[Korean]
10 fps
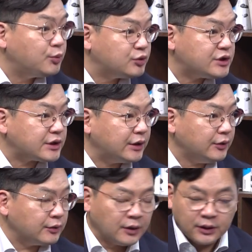
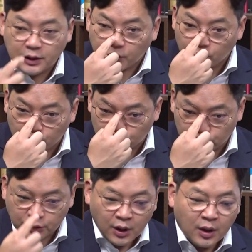부분이잖아요. 네. 그러니까
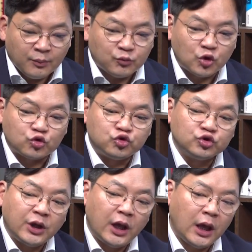결국은 그
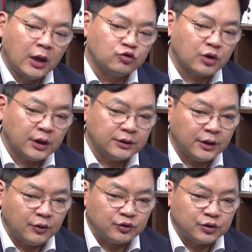국내에
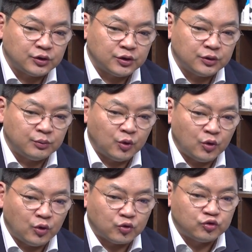국한된 것들은
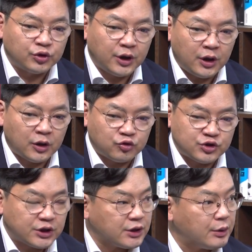뭐 국내
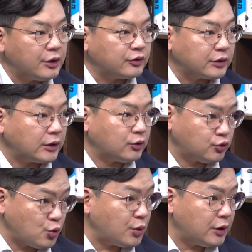규제기관에서 다
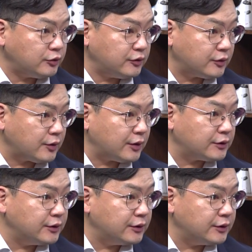총괄할 수 있을 것 네.